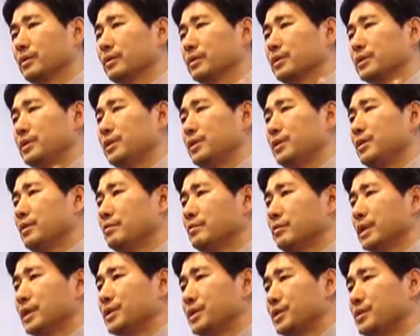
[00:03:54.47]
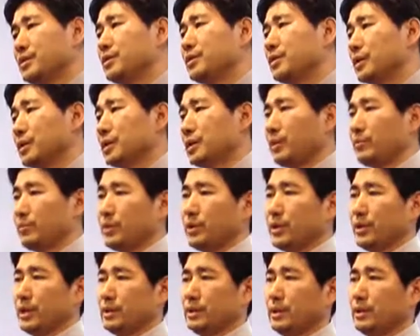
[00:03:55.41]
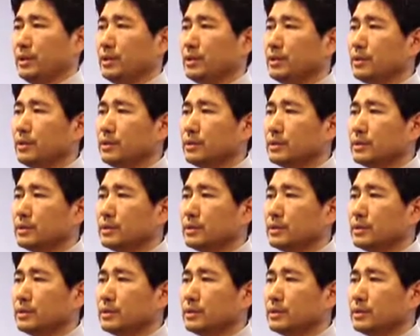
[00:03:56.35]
신령과 진정이 담겨야 돼요.